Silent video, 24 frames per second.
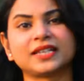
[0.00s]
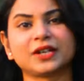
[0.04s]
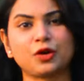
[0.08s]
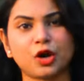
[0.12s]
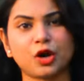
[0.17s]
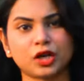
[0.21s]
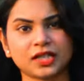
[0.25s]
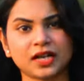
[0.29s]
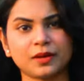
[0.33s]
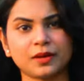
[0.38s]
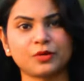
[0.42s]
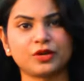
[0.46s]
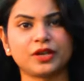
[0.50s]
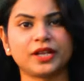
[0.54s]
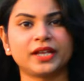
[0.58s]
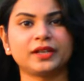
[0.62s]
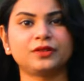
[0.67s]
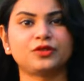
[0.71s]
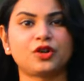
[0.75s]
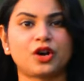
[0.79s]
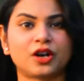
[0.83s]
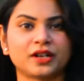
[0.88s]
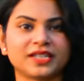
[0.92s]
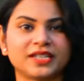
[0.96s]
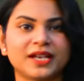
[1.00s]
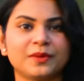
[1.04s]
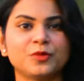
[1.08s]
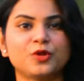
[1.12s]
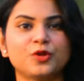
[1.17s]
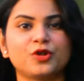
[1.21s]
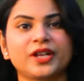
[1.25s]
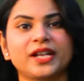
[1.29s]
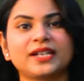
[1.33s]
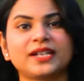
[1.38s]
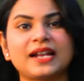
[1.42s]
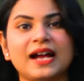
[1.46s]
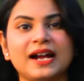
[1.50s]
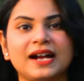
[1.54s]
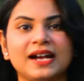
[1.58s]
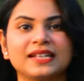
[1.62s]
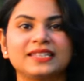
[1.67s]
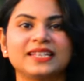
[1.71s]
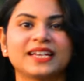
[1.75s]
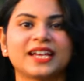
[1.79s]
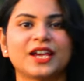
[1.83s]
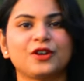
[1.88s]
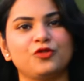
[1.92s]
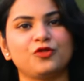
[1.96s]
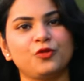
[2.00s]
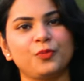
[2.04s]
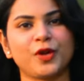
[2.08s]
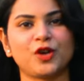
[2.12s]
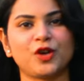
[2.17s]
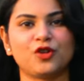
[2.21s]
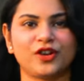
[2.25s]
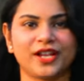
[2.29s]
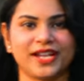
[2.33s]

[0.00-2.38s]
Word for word: সাথে কথা বলে দরদাম করে টাকা থেকে রুপি